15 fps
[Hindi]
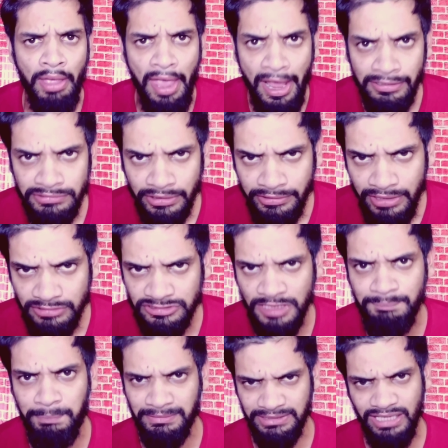ऐसा
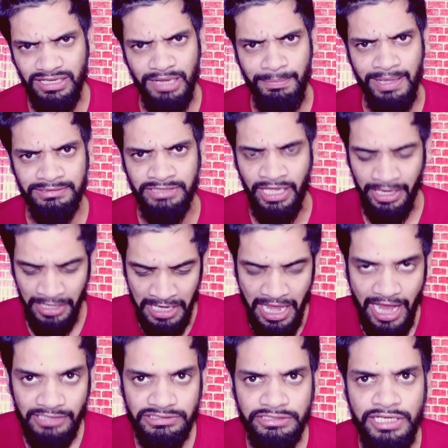रिएक्शन पता है कब आता है
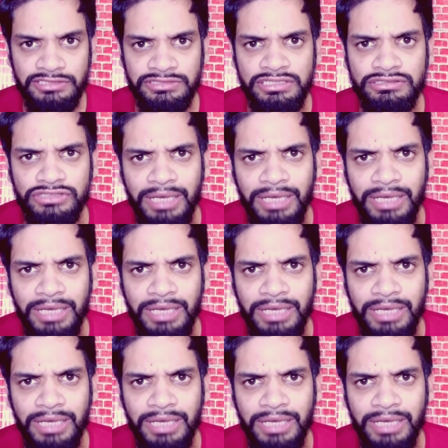ऐसा रिएक्शन